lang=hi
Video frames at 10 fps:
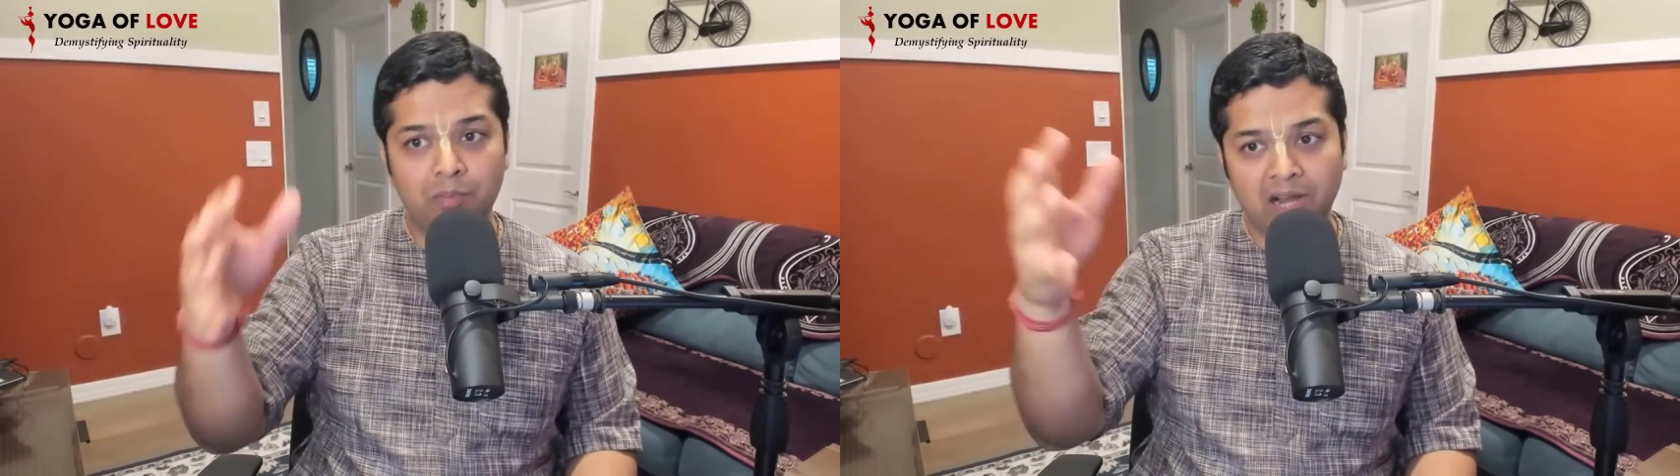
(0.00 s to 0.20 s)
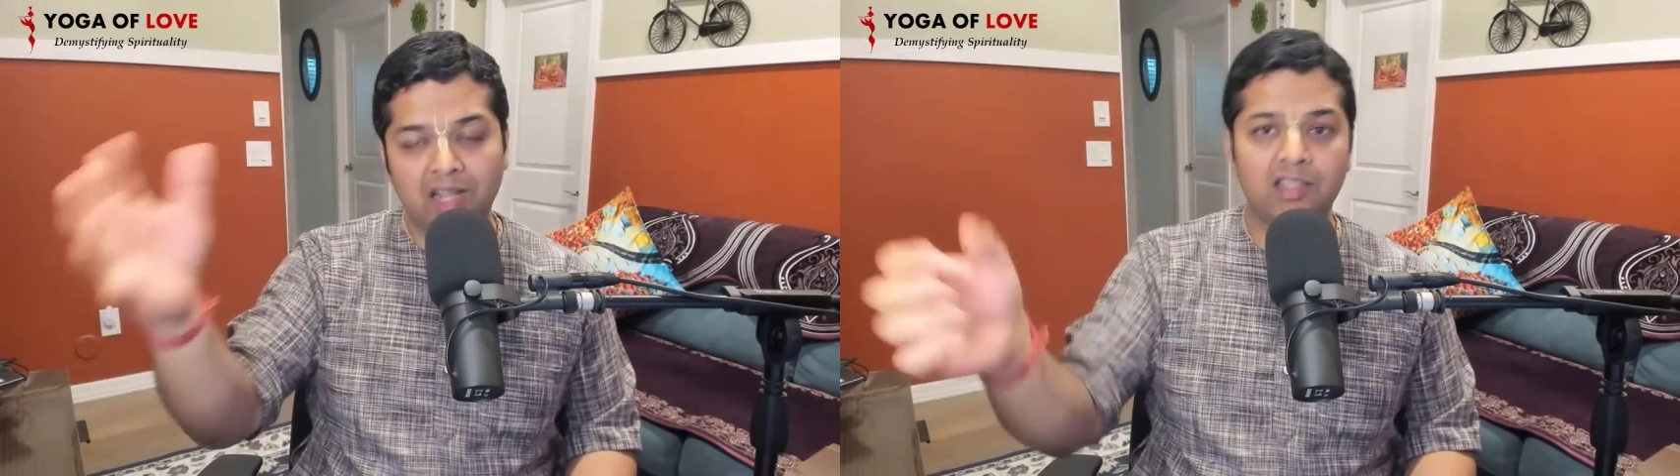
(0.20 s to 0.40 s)

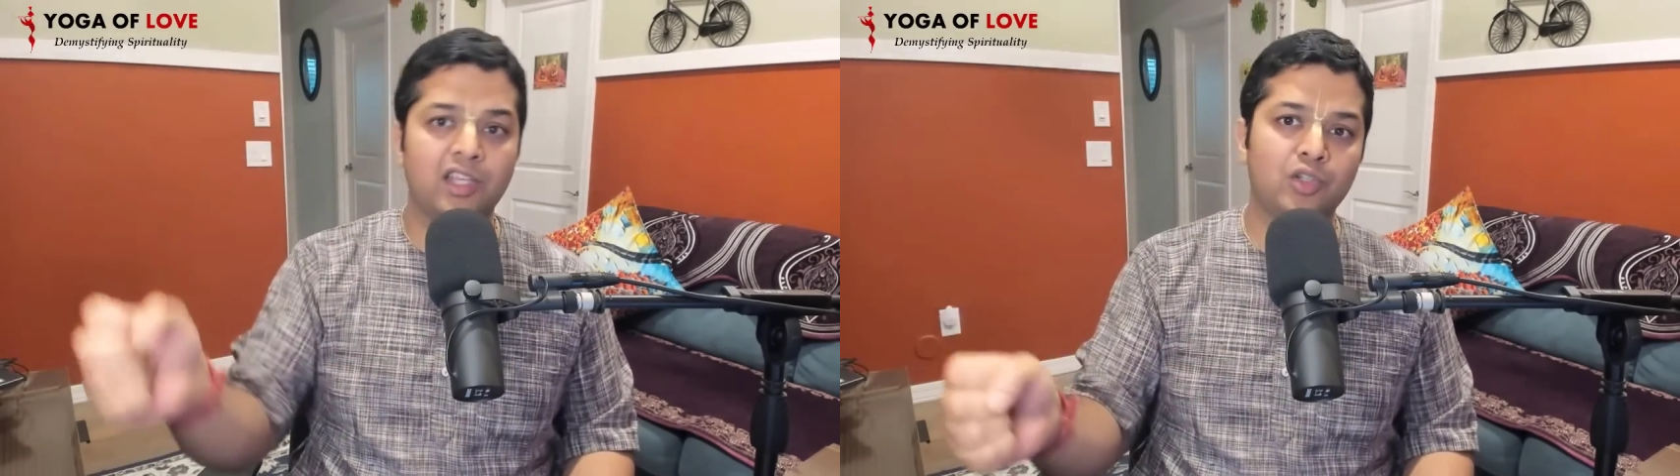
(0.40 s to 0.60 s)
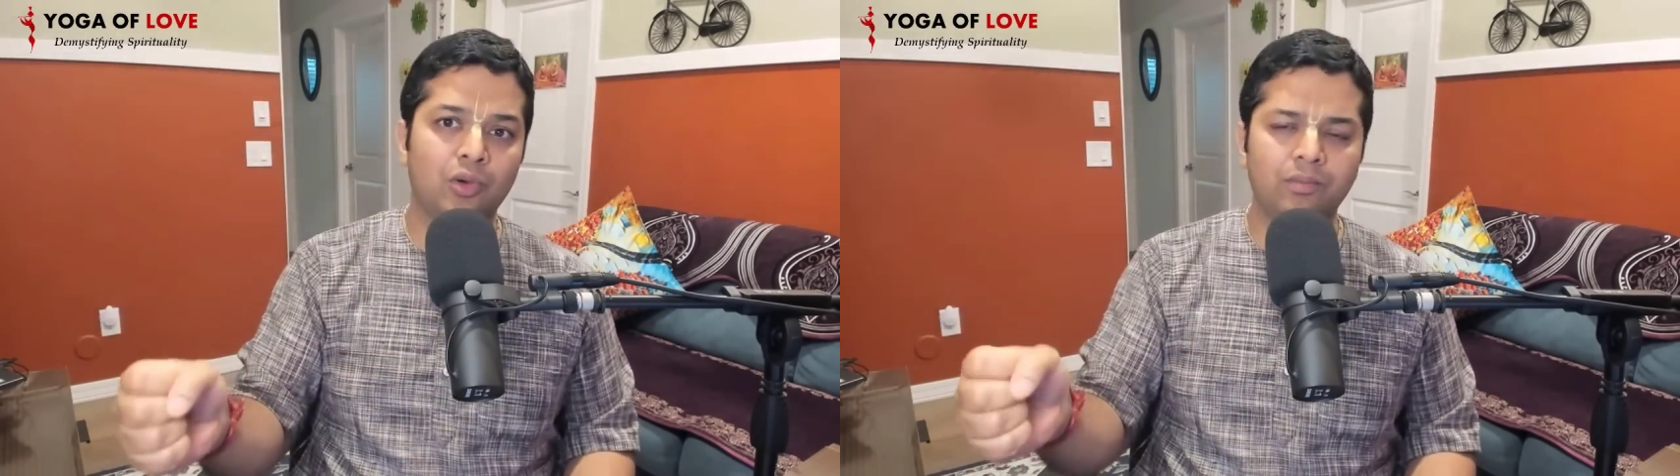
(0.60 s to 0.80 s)

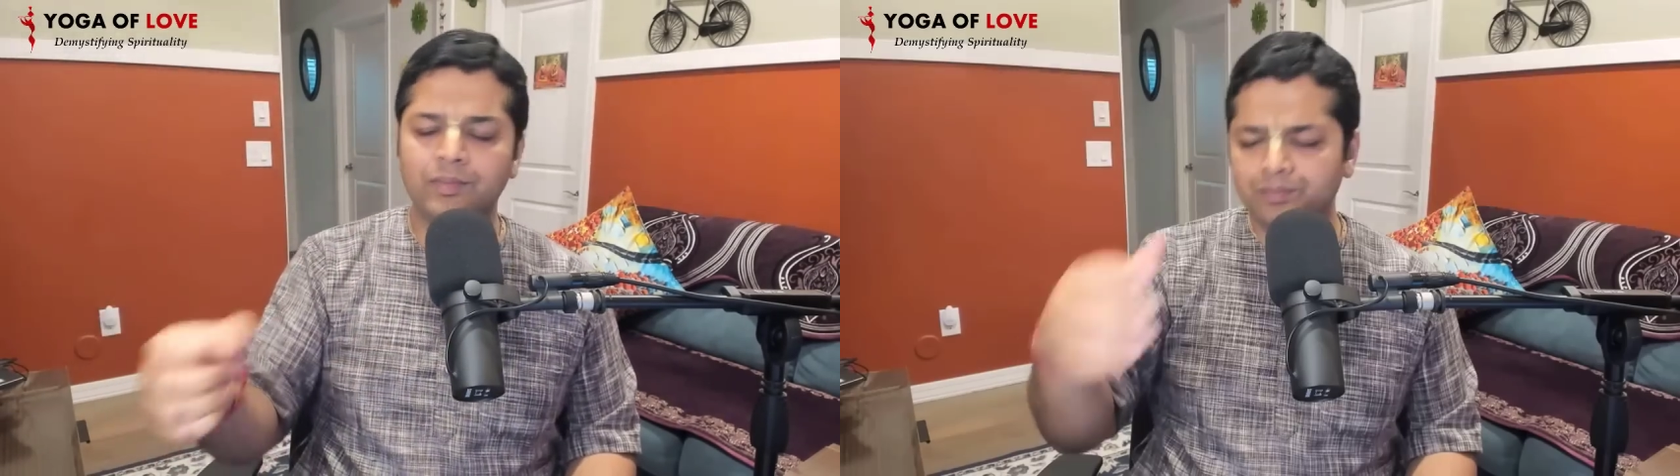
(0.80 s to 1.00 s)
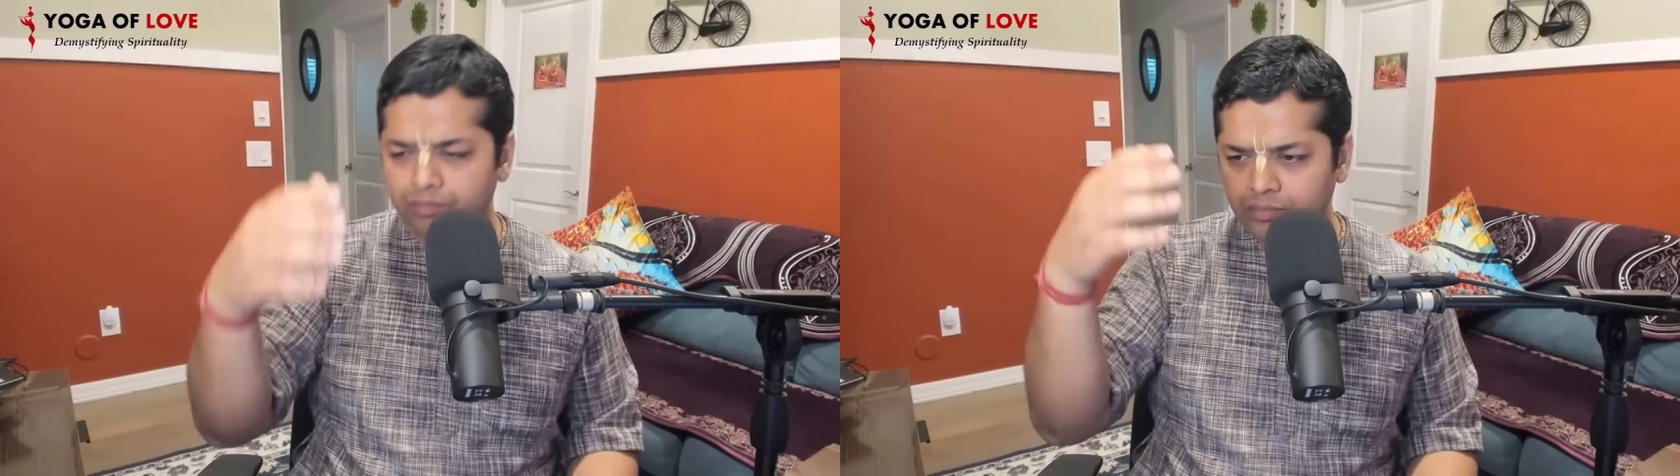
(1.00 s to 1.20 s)
बांग्लादेश हो
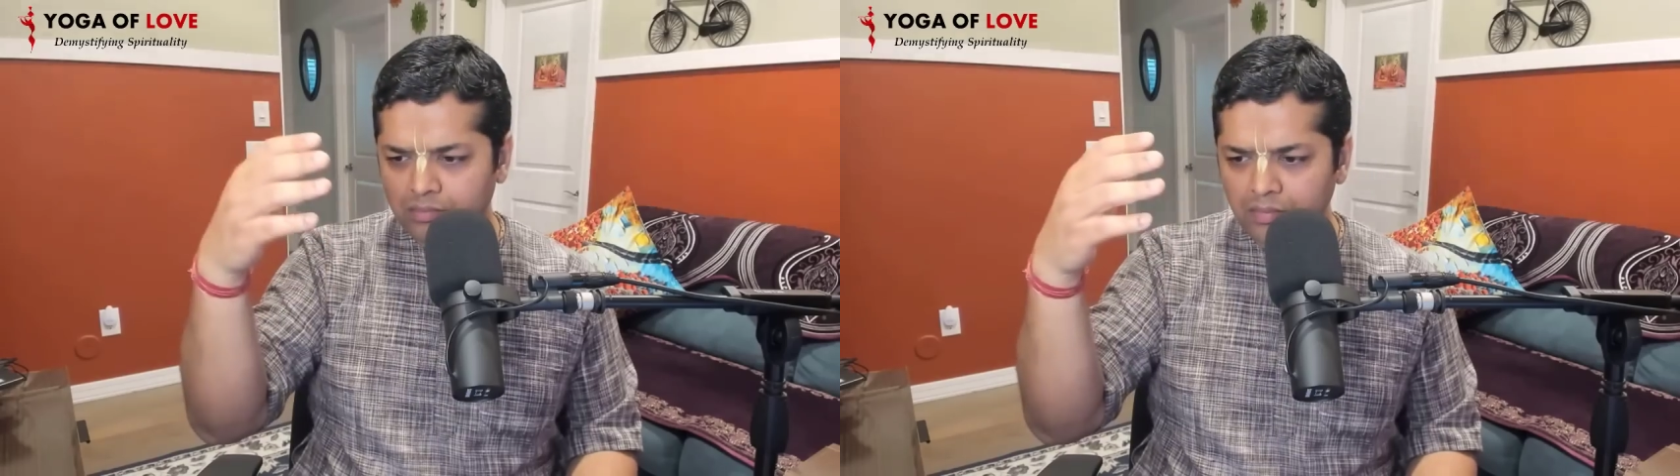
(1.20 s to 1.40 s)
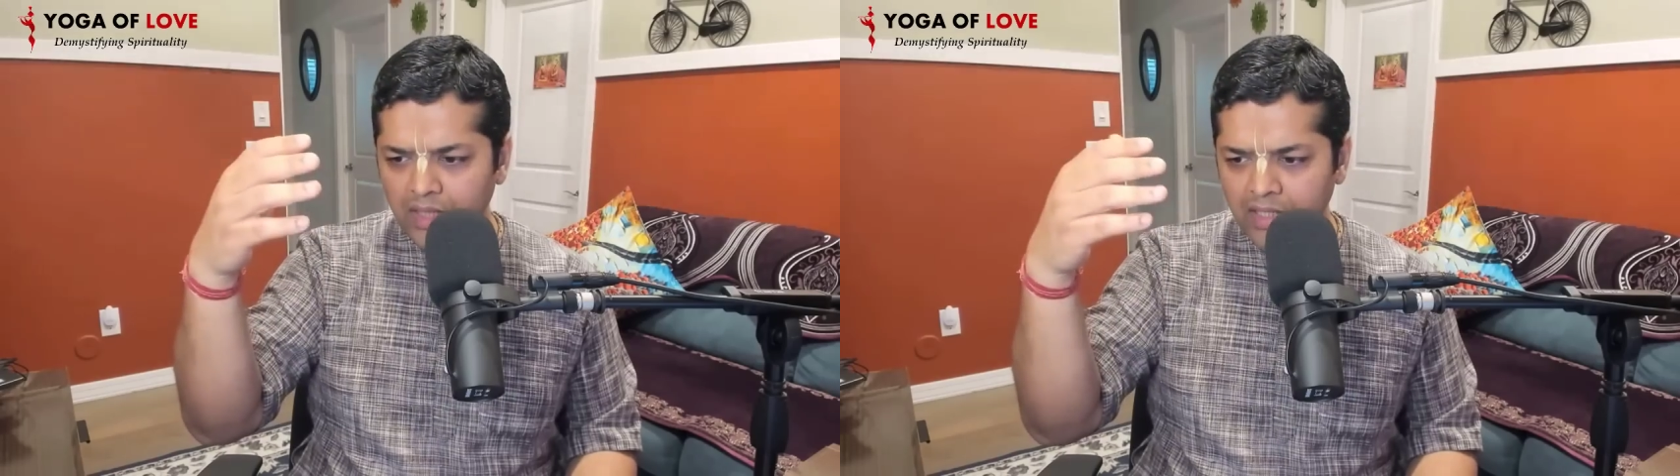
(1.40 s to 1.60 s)

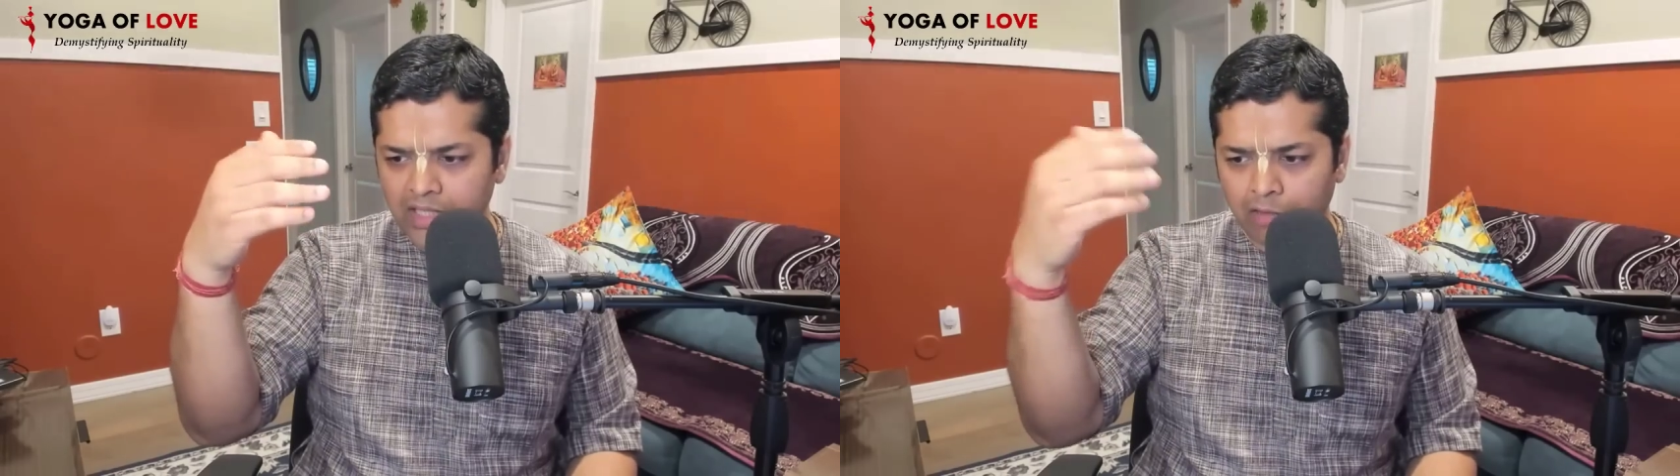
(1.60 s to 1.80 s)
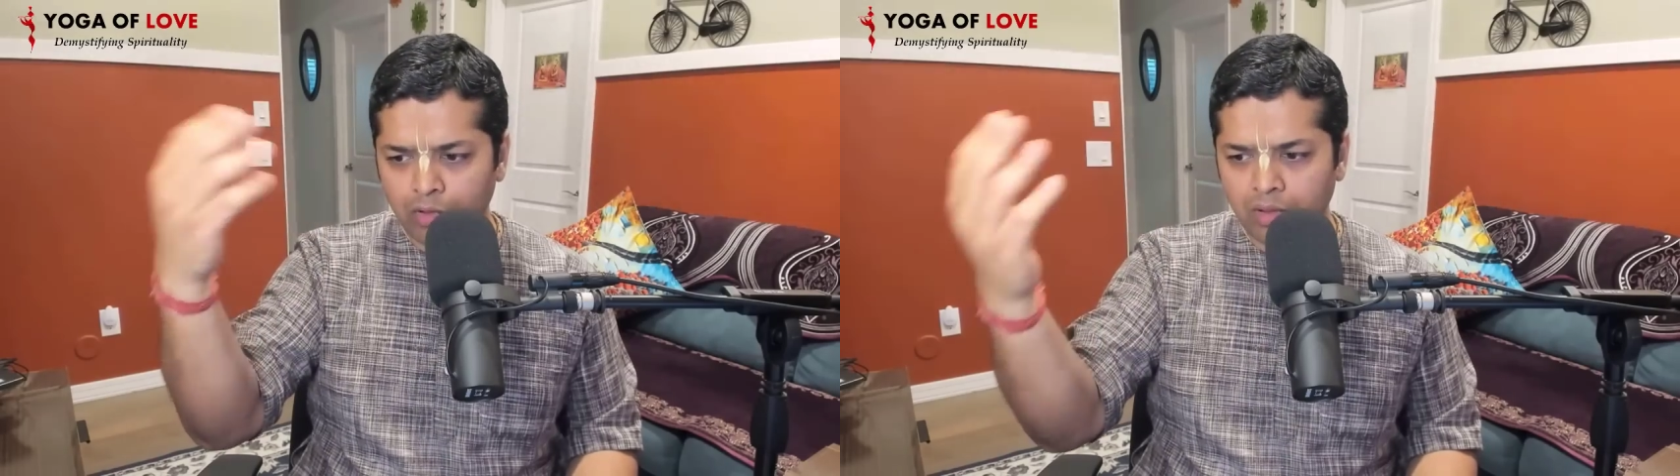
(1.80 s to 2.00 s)

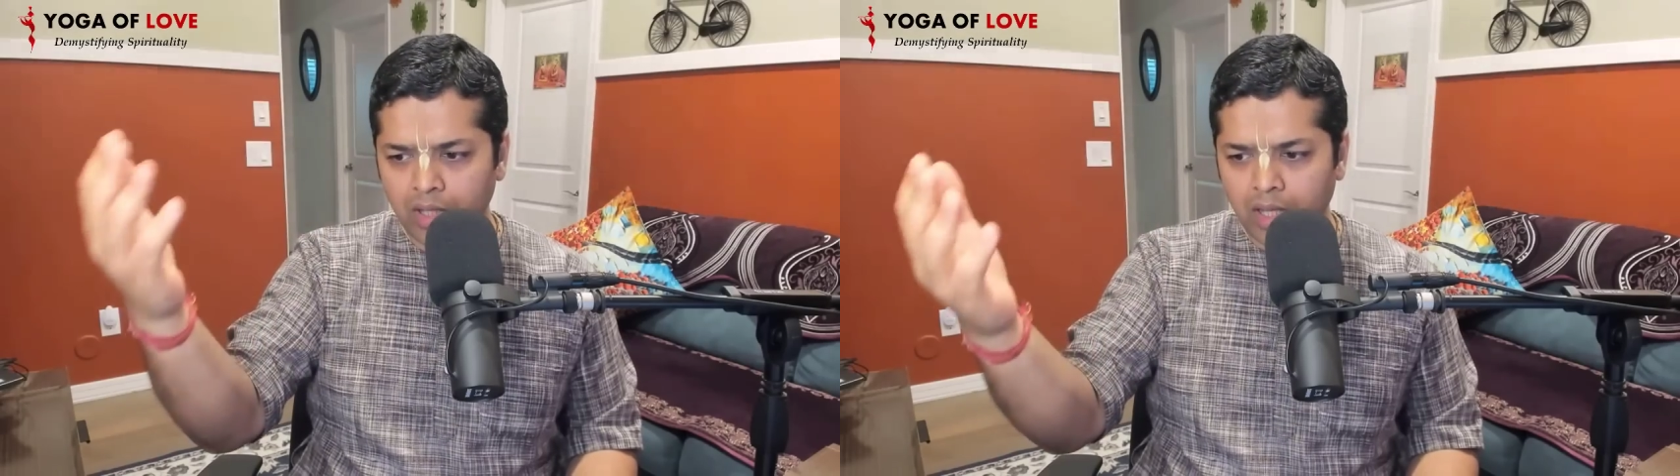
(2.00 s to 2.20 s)
चाहे वो